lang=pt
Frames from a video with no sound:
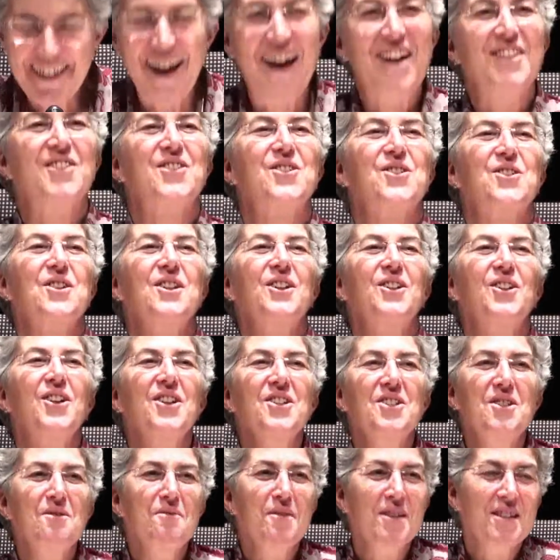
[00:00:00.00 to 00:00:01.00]
gatos, ele
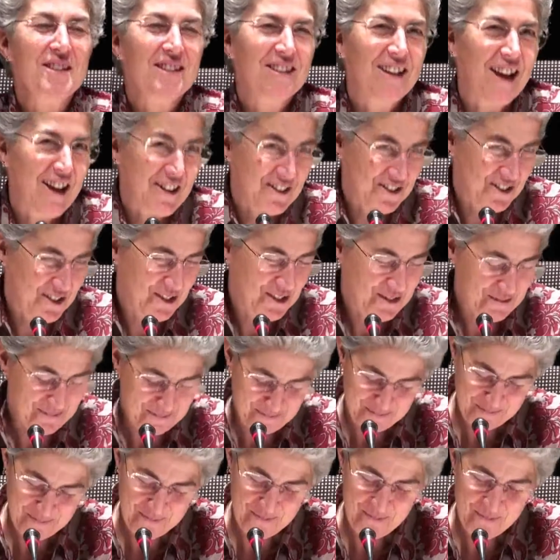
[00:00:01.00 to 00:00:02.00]
gosta imenso de gatos.
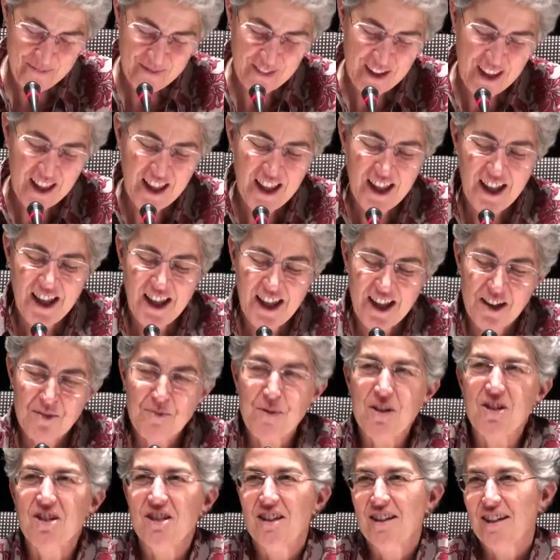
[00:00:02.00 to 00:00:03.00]

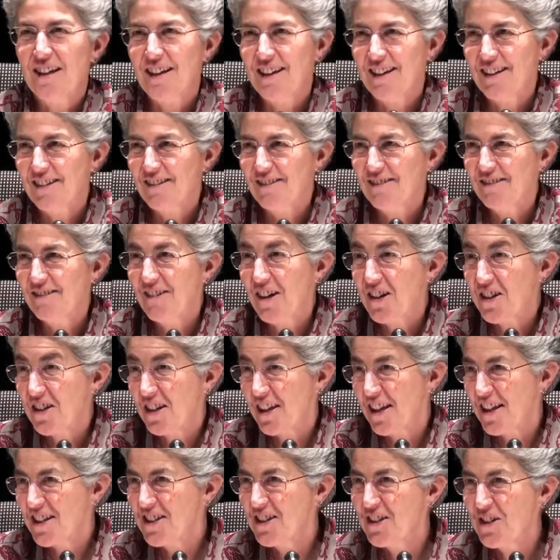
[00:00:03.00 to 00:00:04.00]
Imaginem, eu não acho
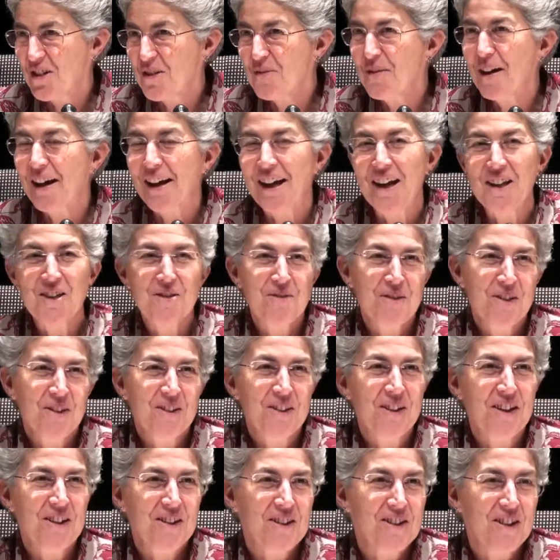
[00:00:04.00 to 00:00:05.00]
graça nenhuma a gatos,
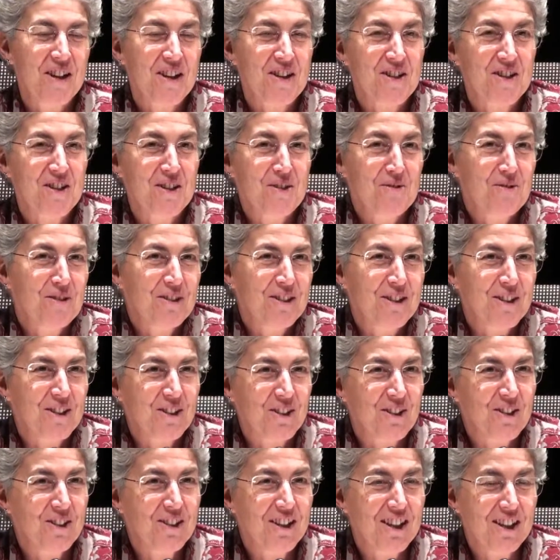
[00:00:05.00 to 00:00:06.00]
portanto acho, acho divertido
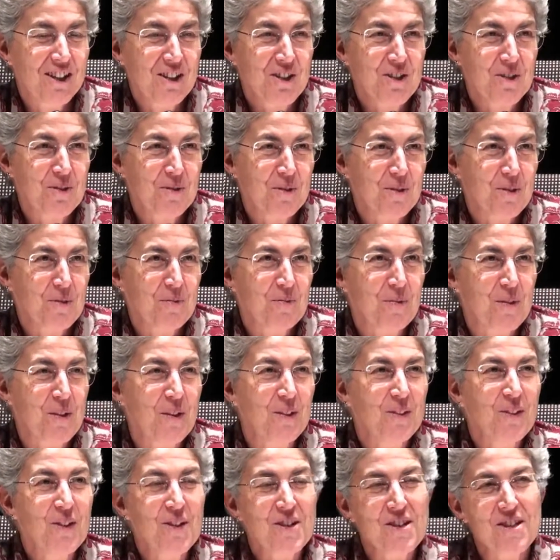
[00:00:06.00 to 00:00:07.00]
contar isto, porque
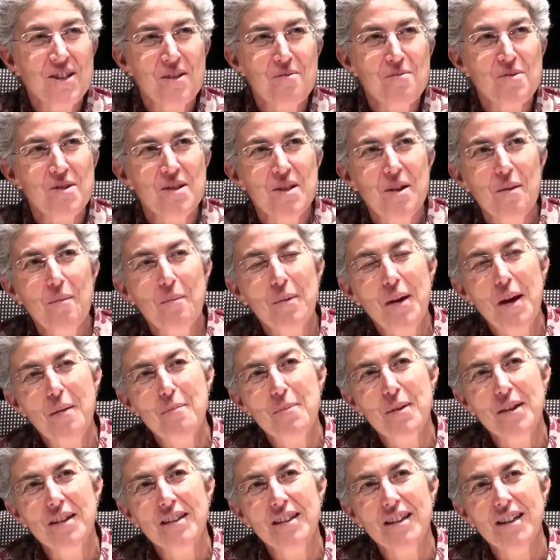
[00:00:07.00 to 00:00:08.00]
pronto, nós estamos sempre a
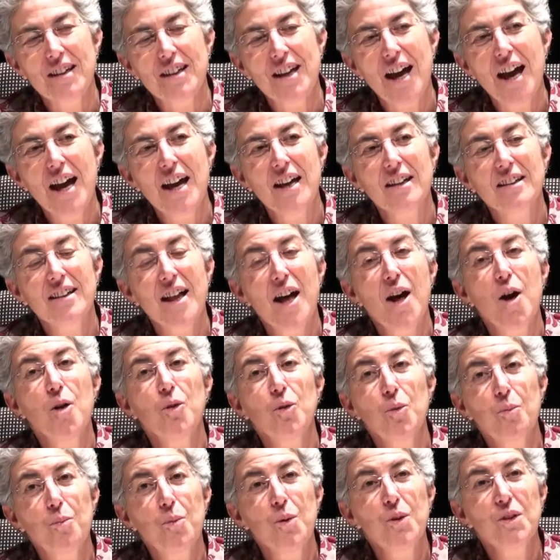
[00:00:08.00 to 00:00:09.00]
aprender. Ah, tá,
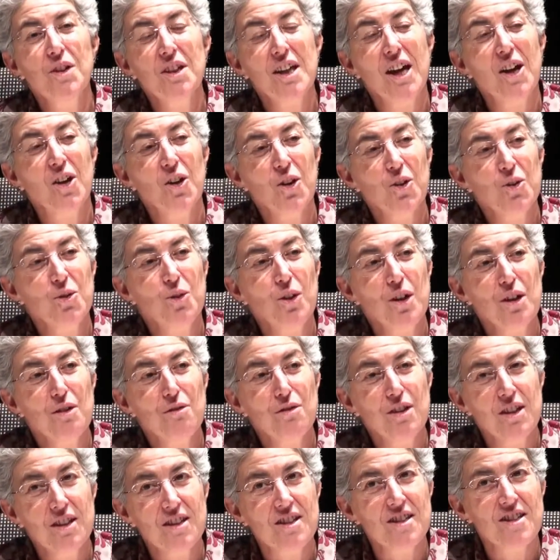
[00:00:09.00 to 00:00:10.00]
ao ponto que é agora um
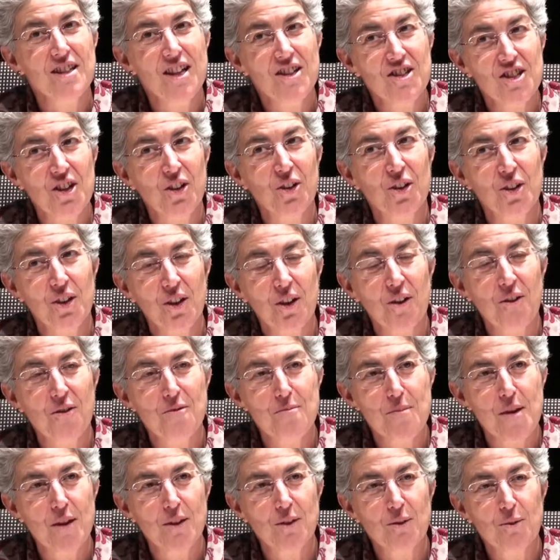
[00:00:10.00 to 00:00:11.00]
livro interessante, agora
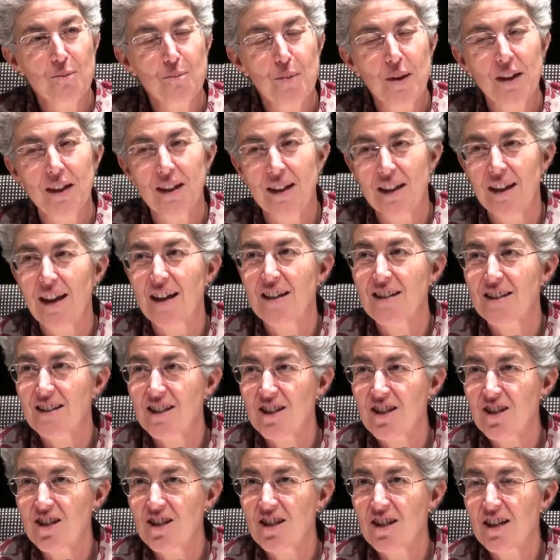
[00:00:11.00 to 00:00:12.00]
recomendo, para
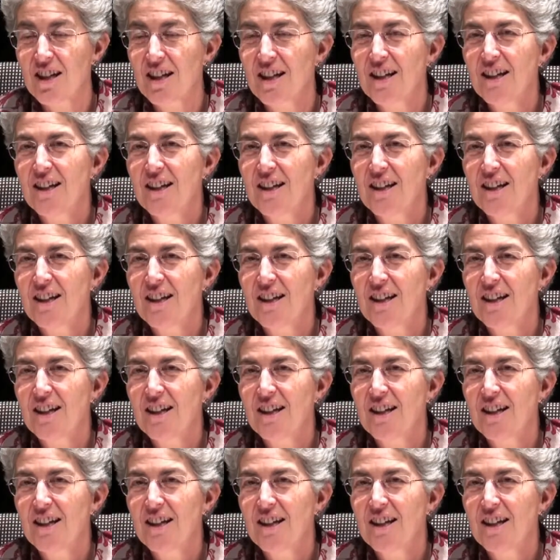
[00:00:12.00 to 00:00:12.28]
crianças,